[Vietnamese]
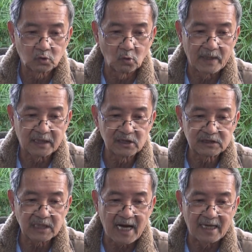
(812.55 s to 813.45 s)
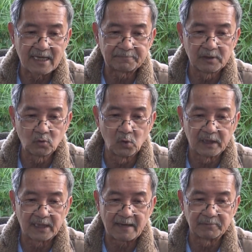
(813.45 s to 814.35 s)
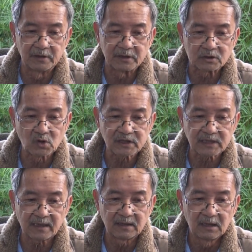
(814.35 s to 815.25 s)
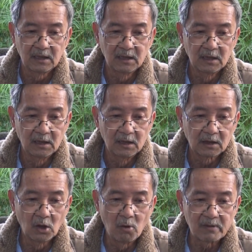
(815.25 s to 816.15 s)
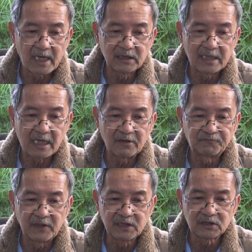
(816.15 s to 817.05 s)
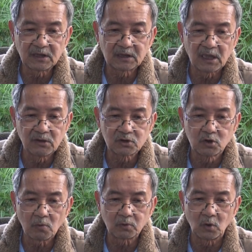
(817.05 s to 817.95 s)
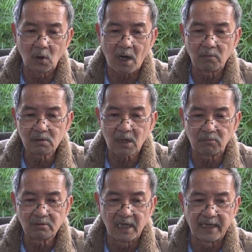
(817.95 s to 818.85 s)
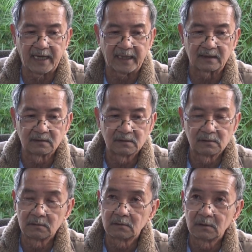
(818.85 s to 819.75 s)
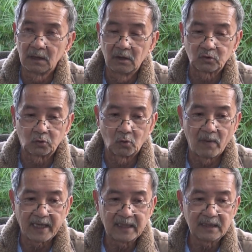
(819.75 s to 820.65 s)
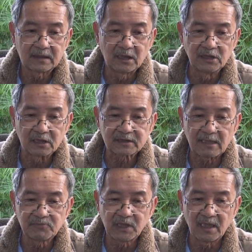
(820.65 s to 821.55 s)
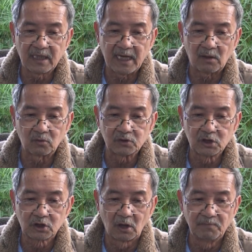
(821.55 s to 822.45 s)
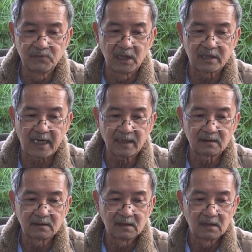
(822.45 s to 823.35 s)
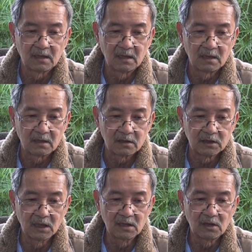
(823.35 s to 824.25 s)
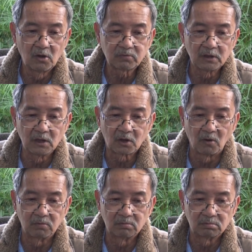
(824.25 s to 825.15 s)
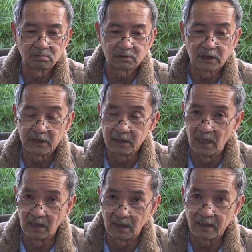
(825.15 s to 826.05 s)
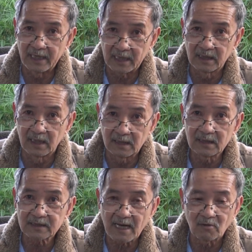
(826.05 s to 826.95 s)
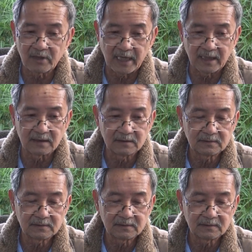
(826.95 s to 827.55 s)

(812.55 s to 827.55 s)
tụi bay cứ trà đạp lên quyền làm người xuất sắc cứ hung hăng như Gaddafi trước khi rút vô ống cống đê hèn tụi bay cứ việc xem dân nghèo như rơm như rác nhưng lúc đường cùng thì đừng năn nỉ tao ngang